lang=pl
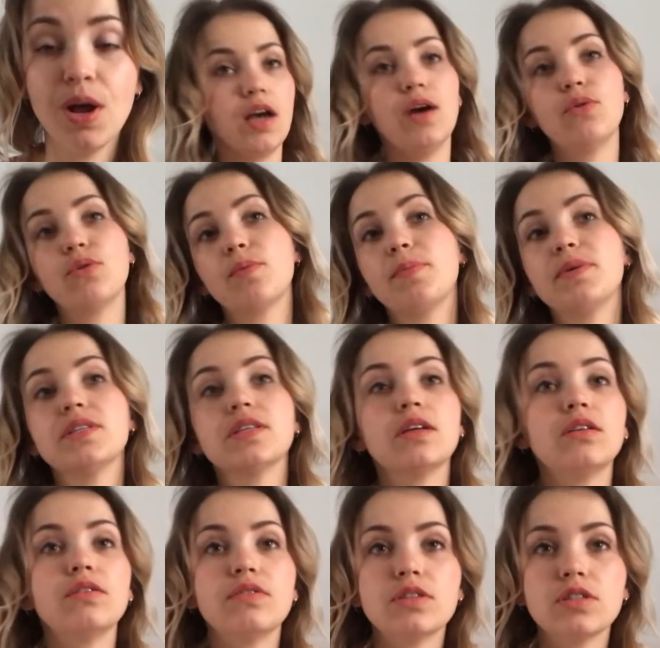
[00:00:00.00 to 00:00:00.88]

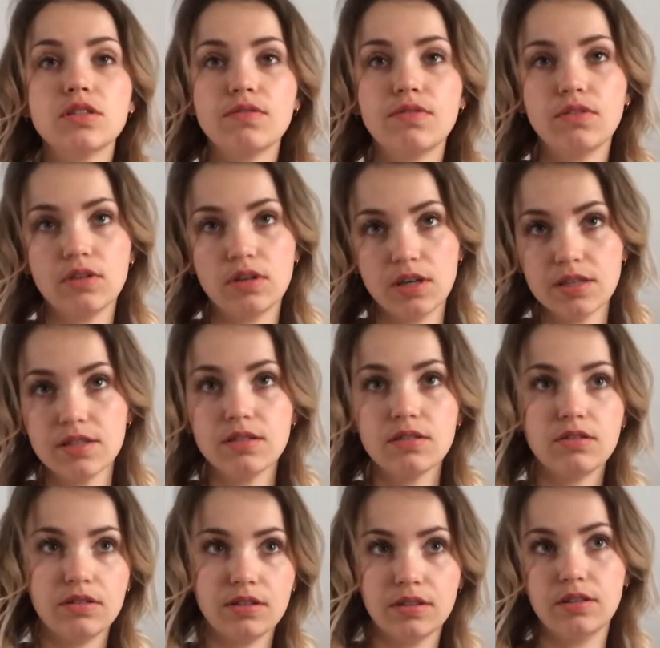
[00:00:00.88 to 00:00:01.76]
Europejskie Towarzystwo
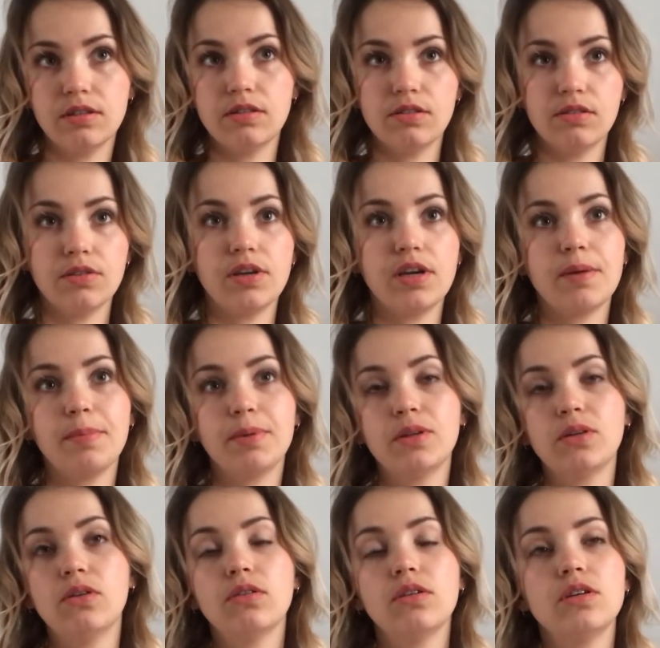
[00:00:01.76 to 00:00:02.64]
Gastroenterologii,
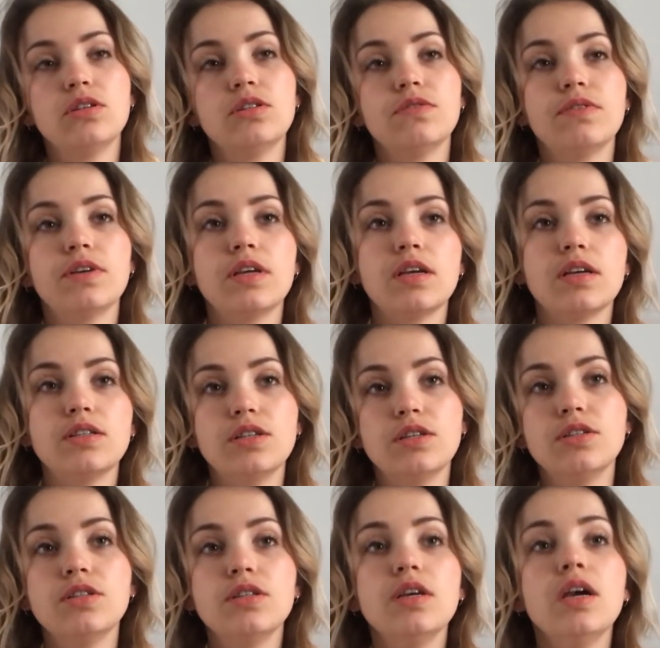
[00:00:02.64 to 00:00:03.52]
Hepatologii i Żywienia
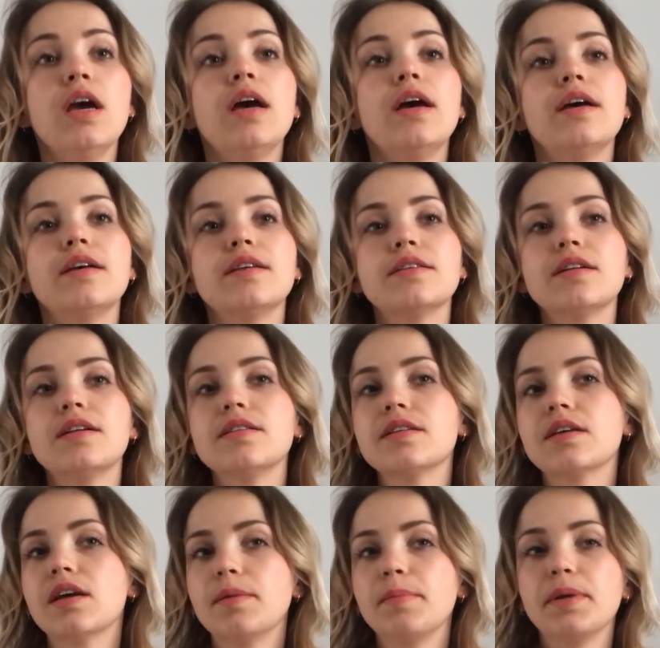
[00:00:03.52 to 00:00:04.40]
Dzieci e,
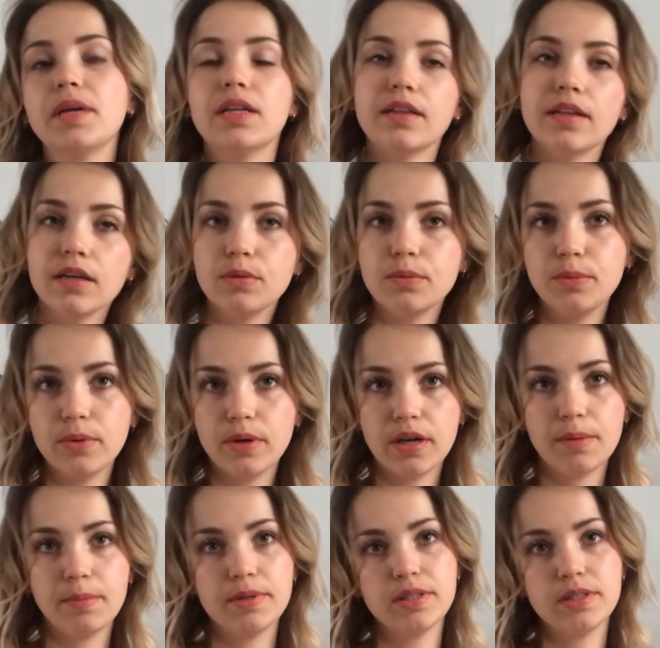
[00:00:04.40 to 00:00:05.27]
zaleca karmienie tak długo,
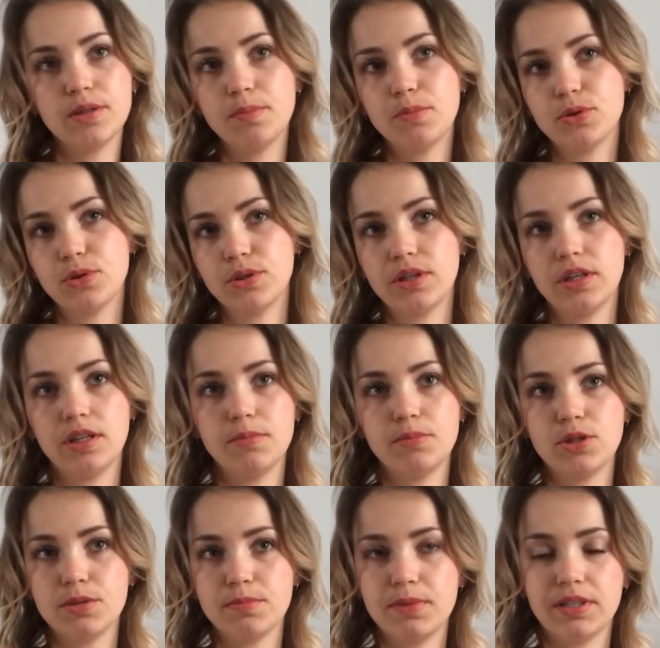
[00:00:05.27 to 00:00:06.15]
jak to pożądane
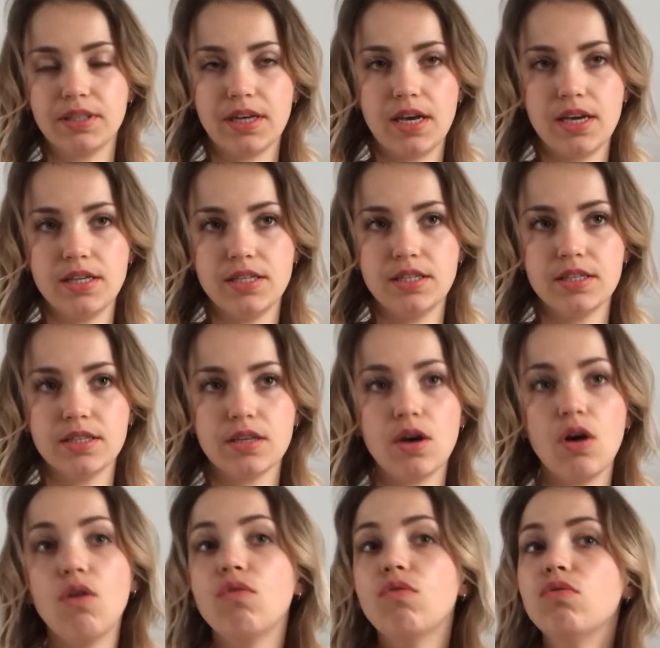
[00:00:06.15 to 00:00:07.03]
przez matkę i
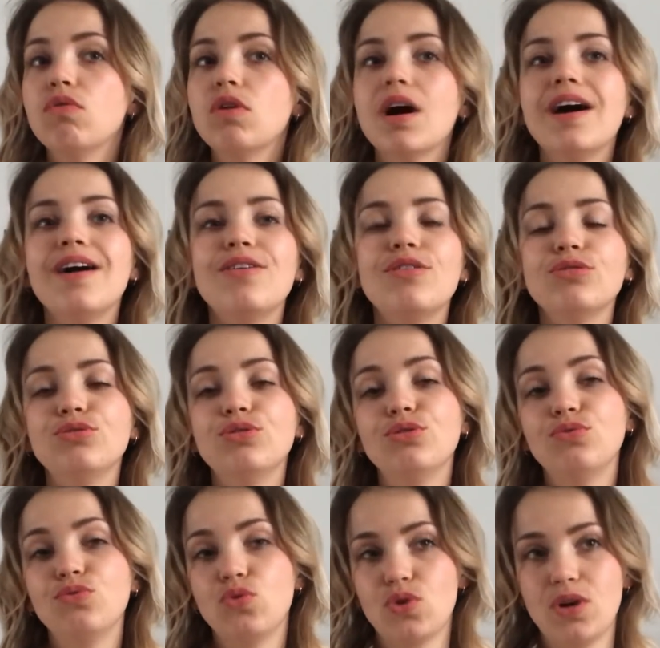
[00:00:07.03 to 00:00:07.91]
dziecko. WHO
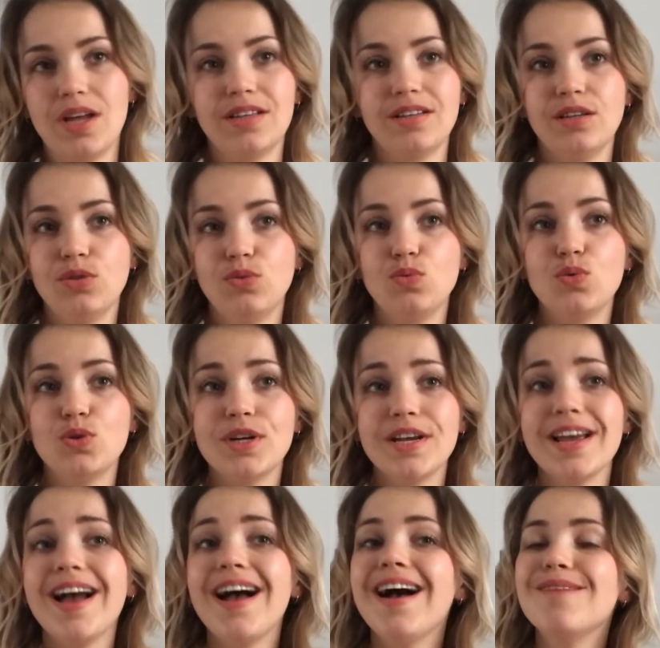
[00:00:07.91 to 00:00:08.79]
do dwóch lat i
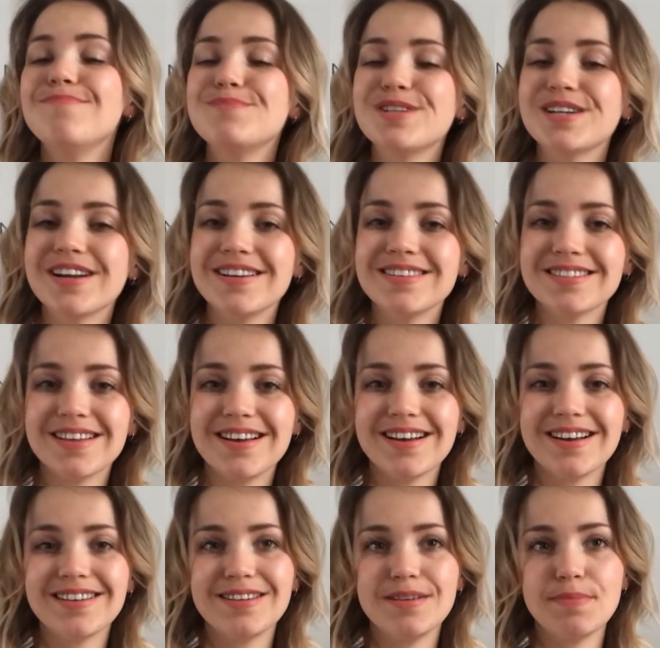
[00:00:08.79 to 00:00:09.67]
dłużej, a Amerykańska
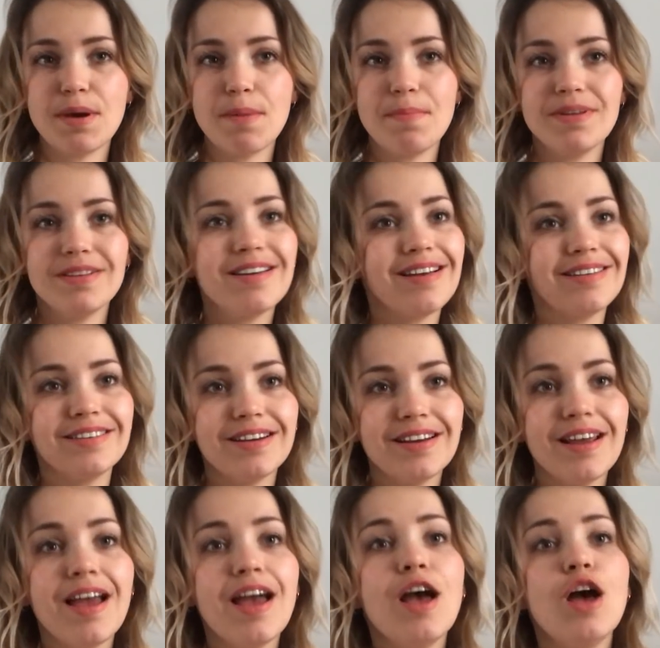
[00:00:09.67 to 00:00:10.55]
Akademia
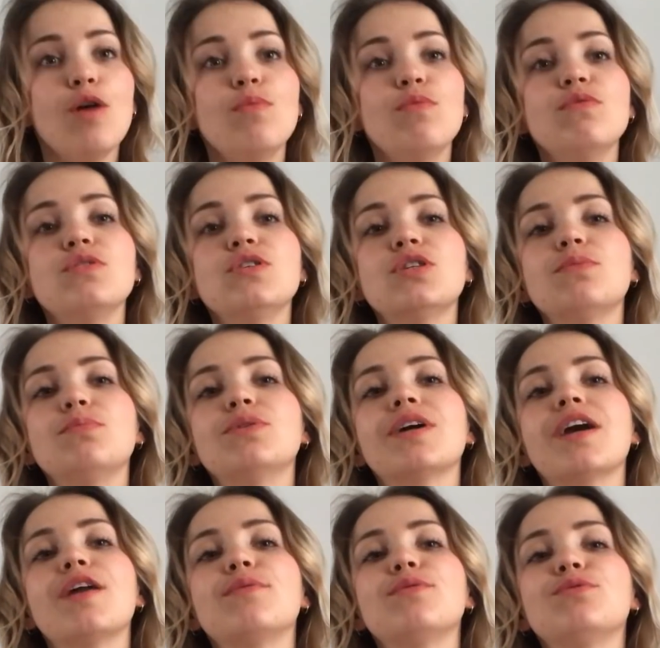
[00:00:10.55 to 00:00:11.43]
Pediatrii mówi,
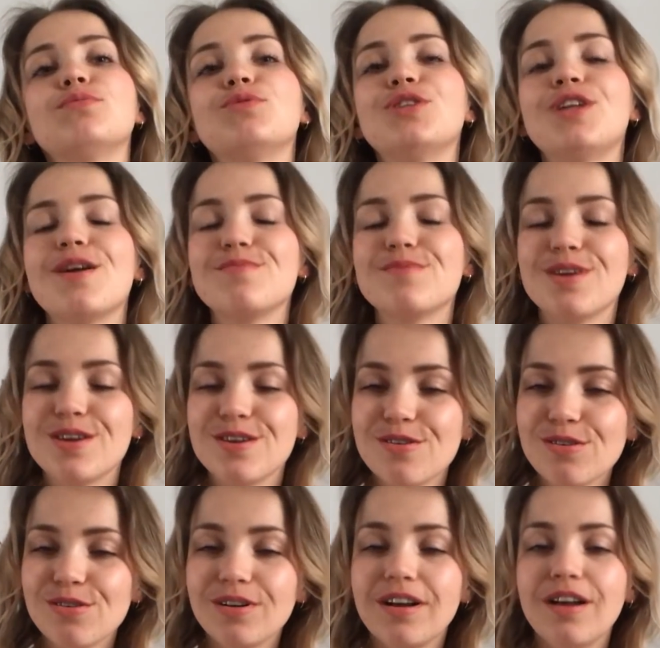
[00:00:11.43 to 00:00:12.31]
żeby karmić przynajmniej
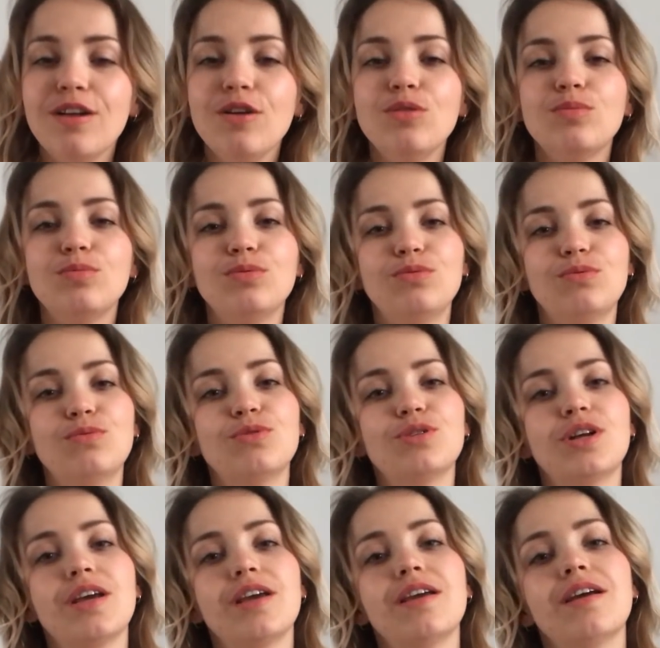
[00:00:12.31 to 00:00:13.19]
rok lub
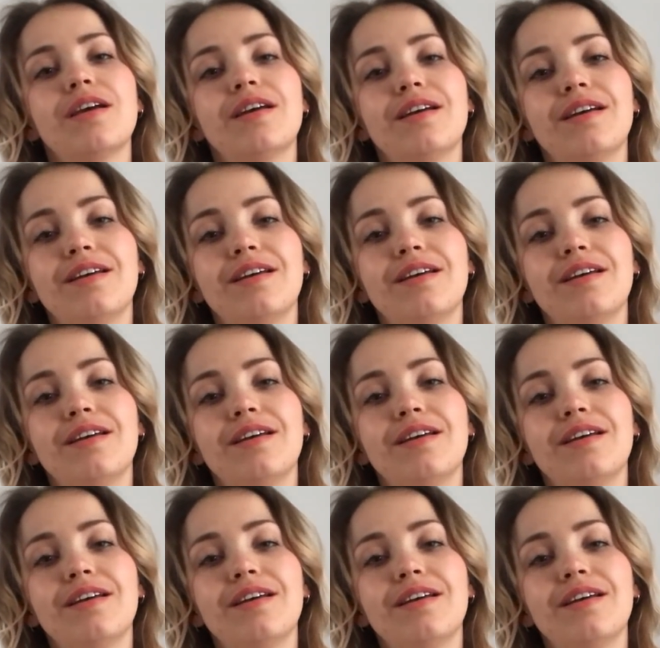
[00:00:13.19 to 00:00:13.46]
dłużej, e,